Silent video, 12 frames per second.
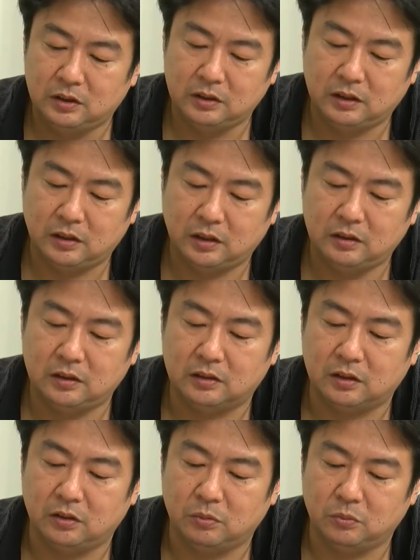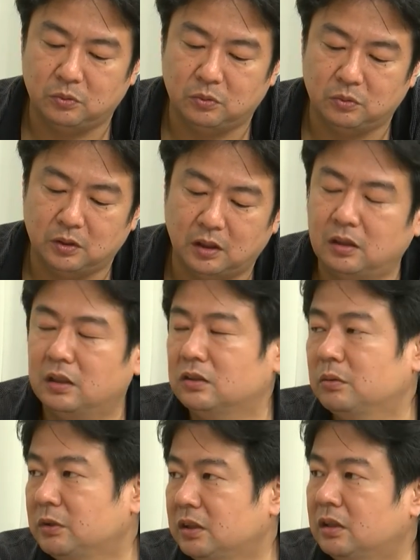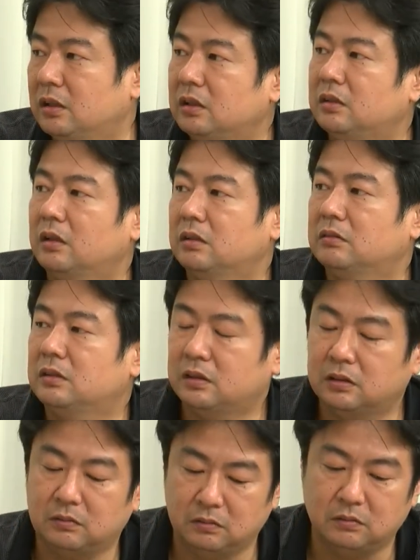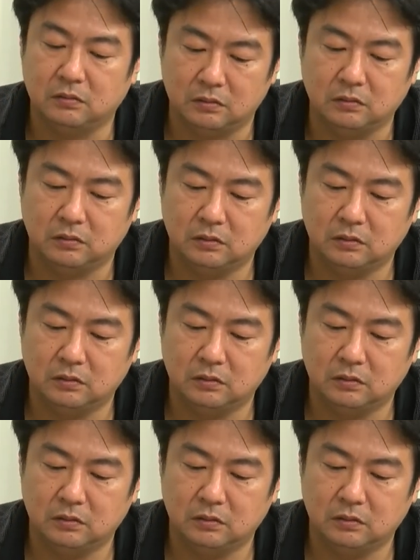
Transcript: いけないんですけどもなかなかそれもできてないって、ねええう